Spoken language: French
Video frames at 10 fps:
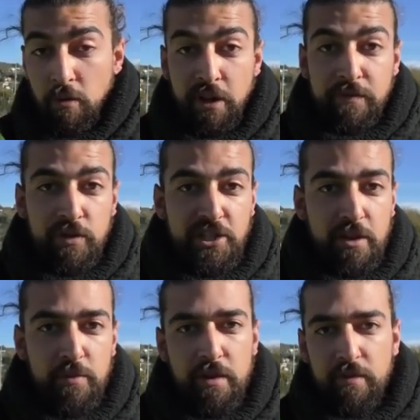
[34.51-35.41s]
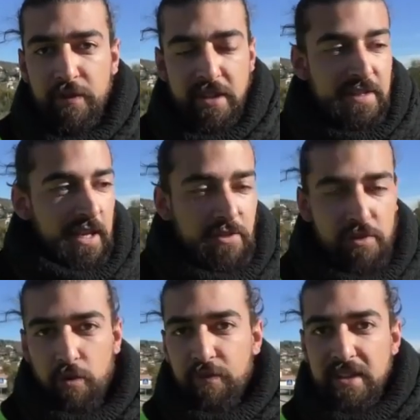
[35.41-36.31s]
On est devant chez lui, on fait des
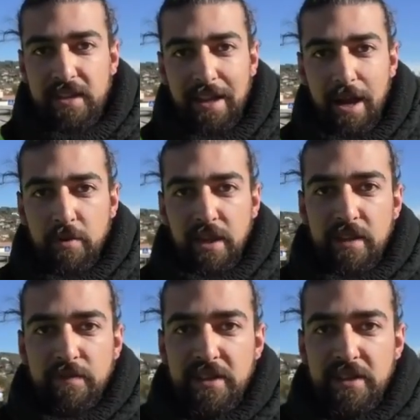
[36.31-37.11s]
actions, on fait des dabs, on a des